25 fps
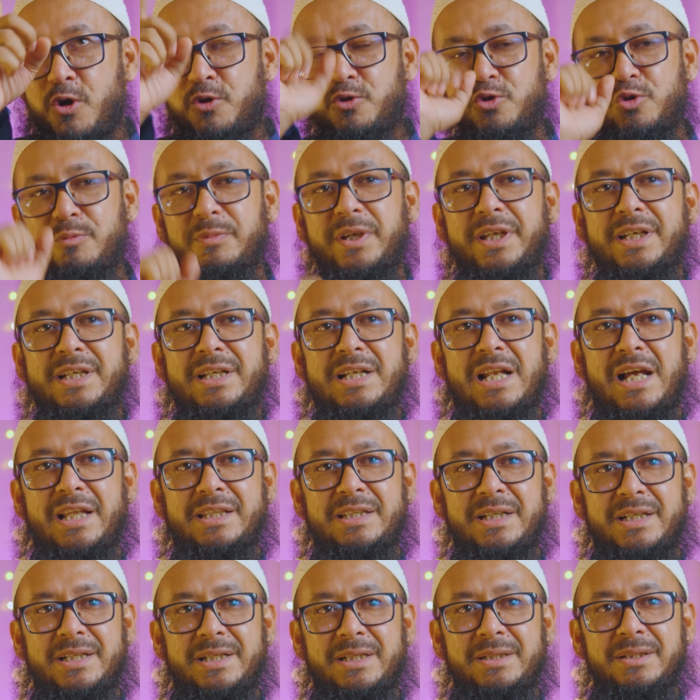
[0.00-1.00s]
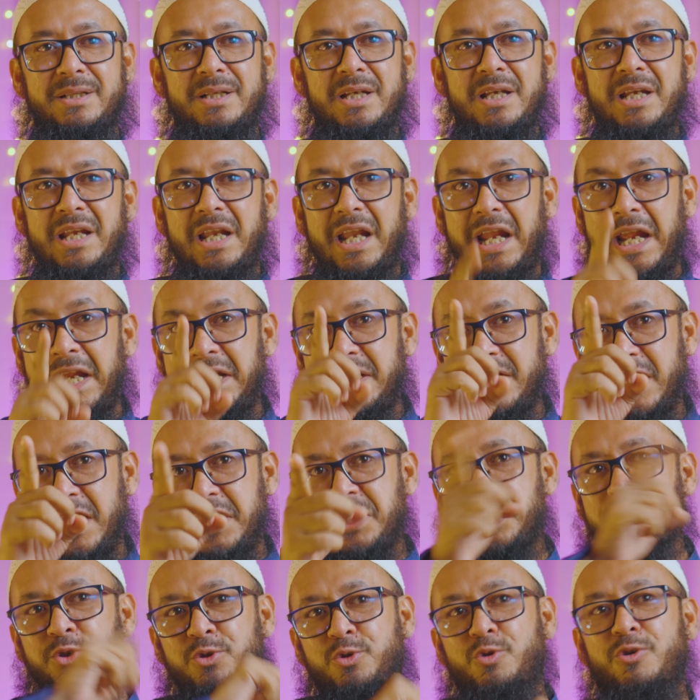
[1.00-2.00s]
নগ্ন মেয়েকে না দেখে এইটা
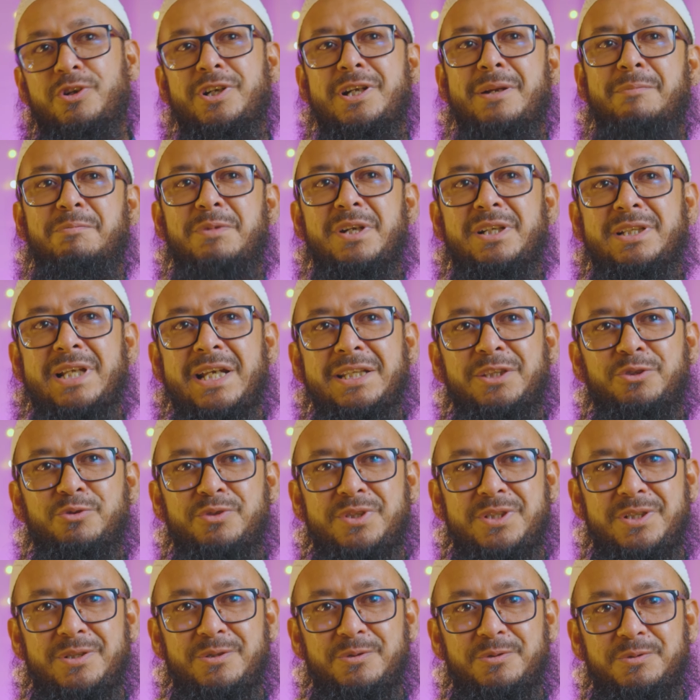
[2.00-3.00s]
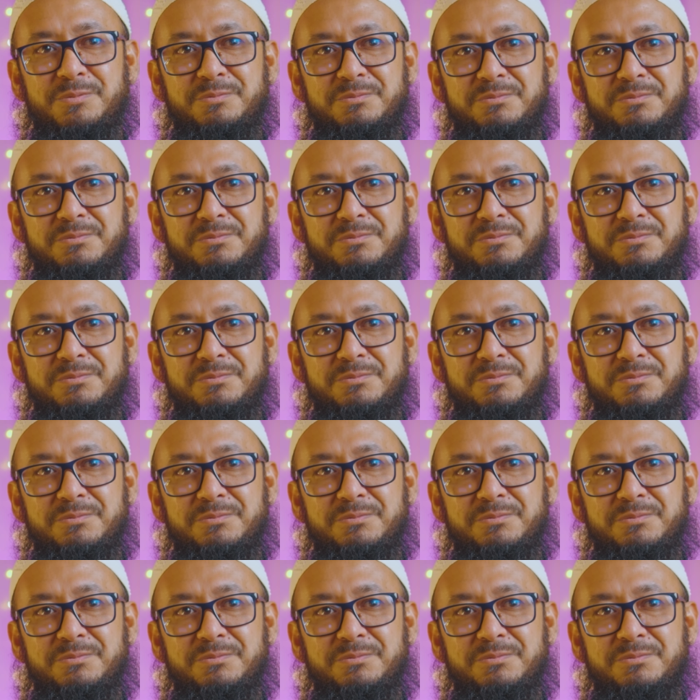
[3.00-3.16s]
অ্যাসিওর করাটা আপনার দায়িত্ব ছিল